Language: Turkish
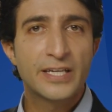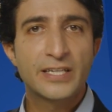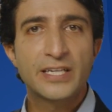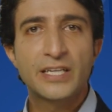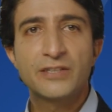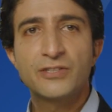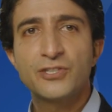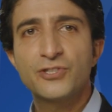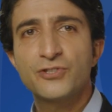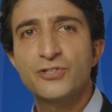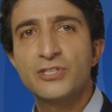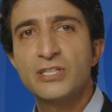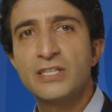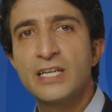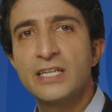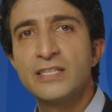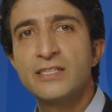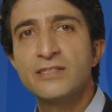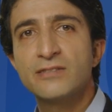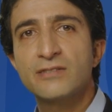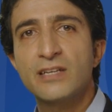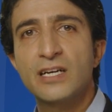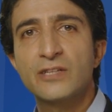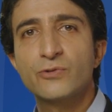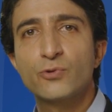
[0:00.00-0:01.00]
yetiştirilen
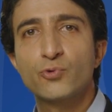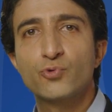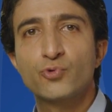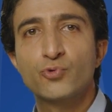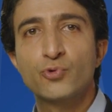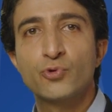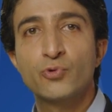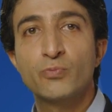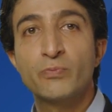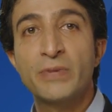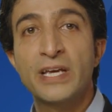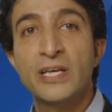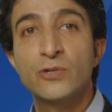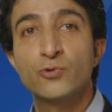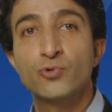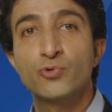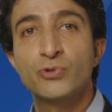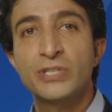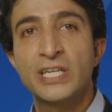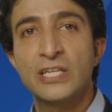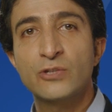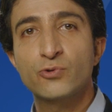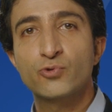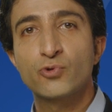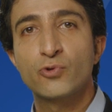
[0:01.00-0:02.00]
insan gücünün
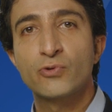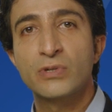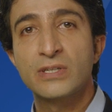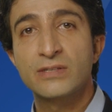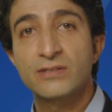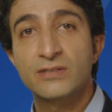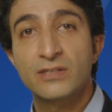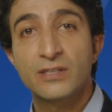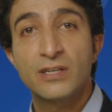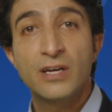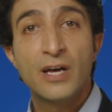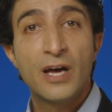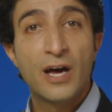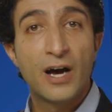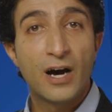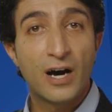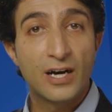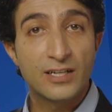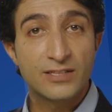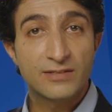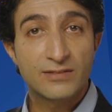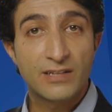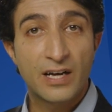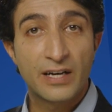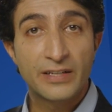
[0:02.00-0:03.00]
mezuniyet sonrası
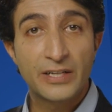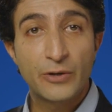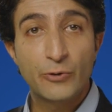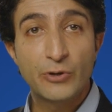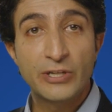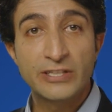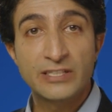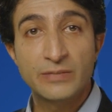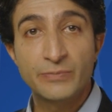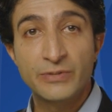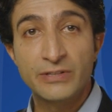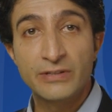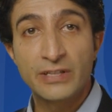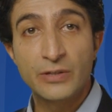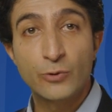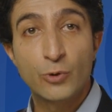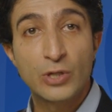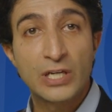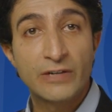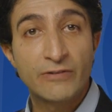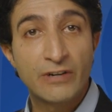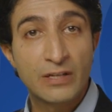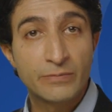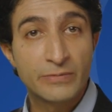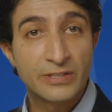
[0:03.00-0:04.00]
hastane yönetiminde
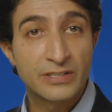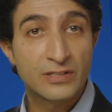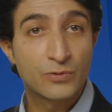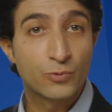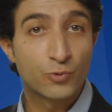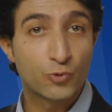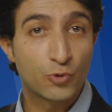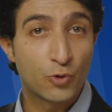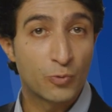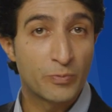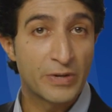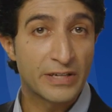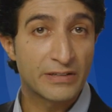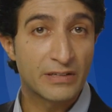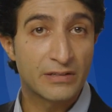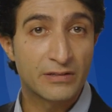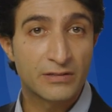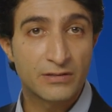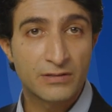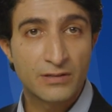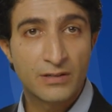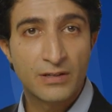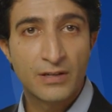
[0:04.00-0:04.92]
görev alması düşünülmektedir.